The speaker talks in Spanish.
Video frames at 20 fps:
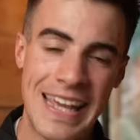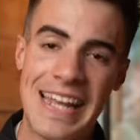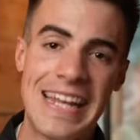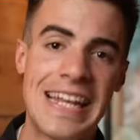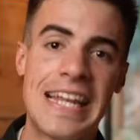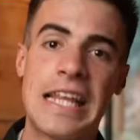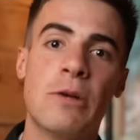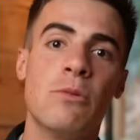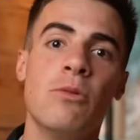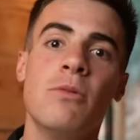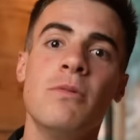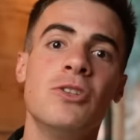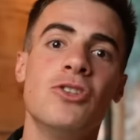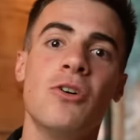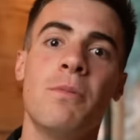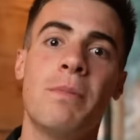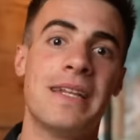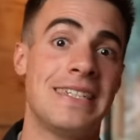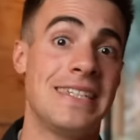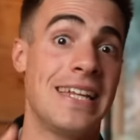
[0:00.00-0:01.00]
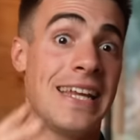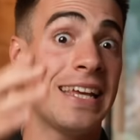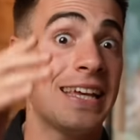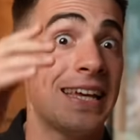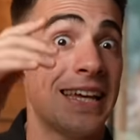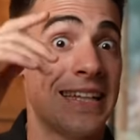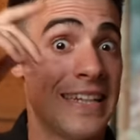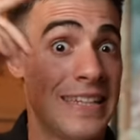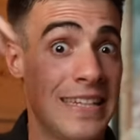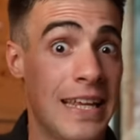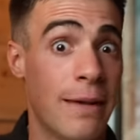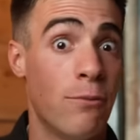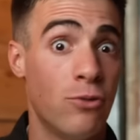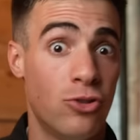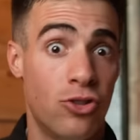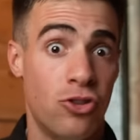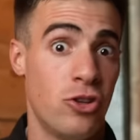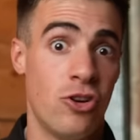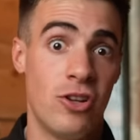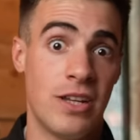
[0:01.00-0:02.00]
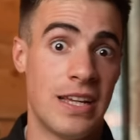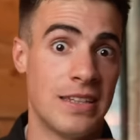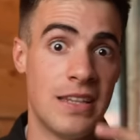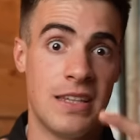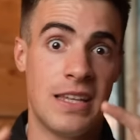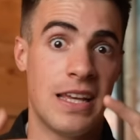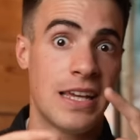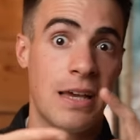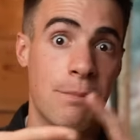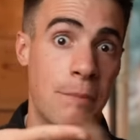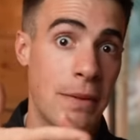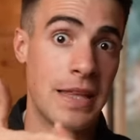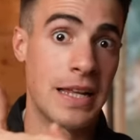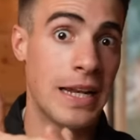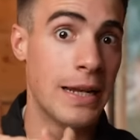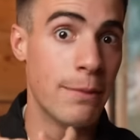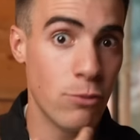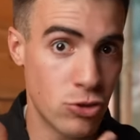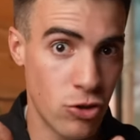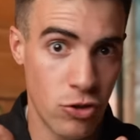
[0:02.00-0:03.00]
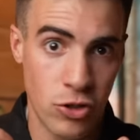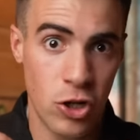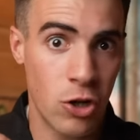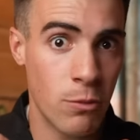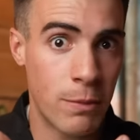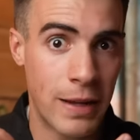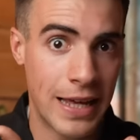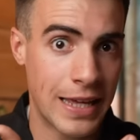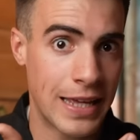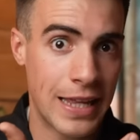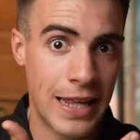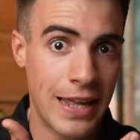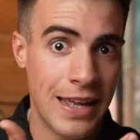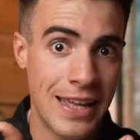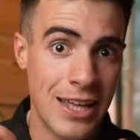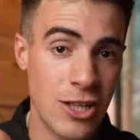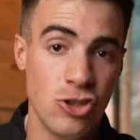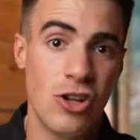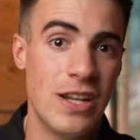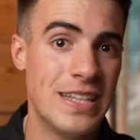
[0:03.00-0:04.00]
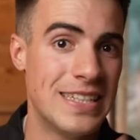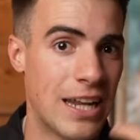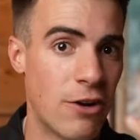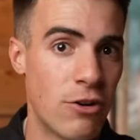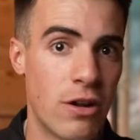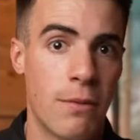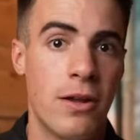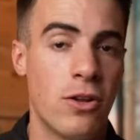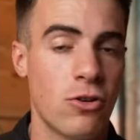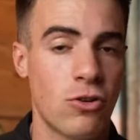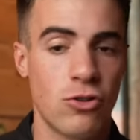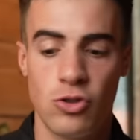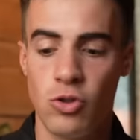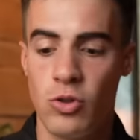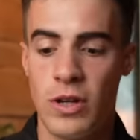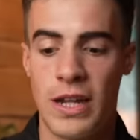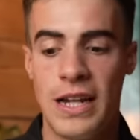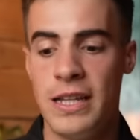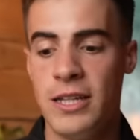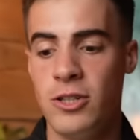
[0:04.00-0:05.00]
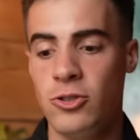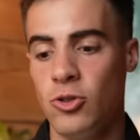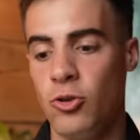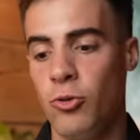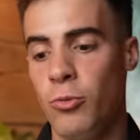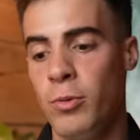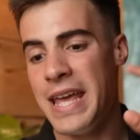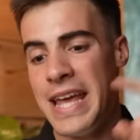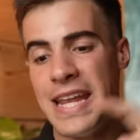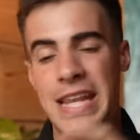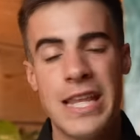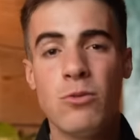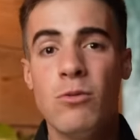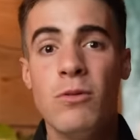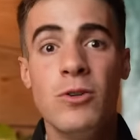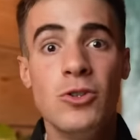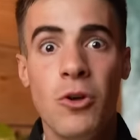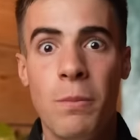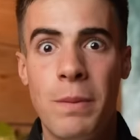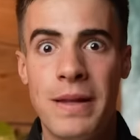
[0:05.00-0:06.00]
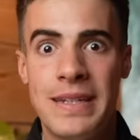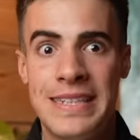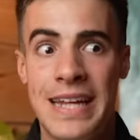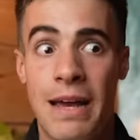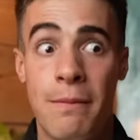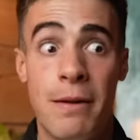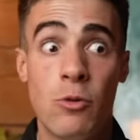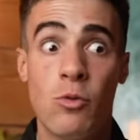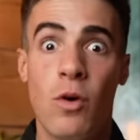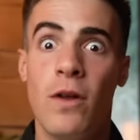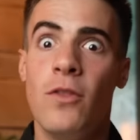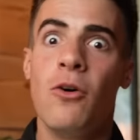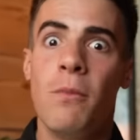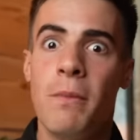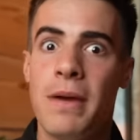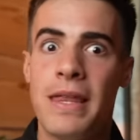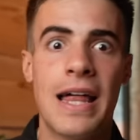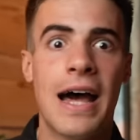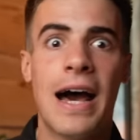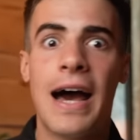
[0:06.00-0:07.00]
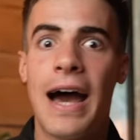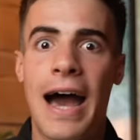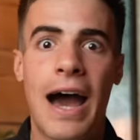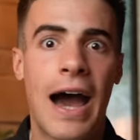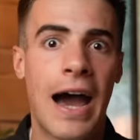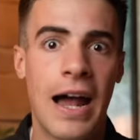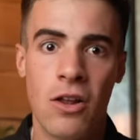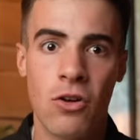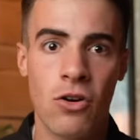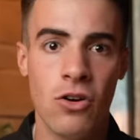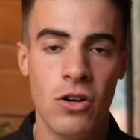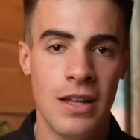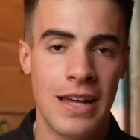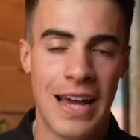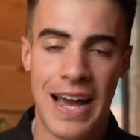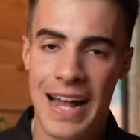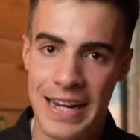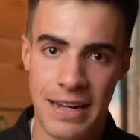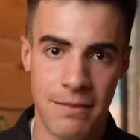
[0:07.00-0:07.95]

en ningún momento pensé en que tenía mucho dinero y que tenía que pedirle mucho dinero para que yo le echara una mano con su canal de YouTube. En ningún momento pensé a ver cuándo me da algo al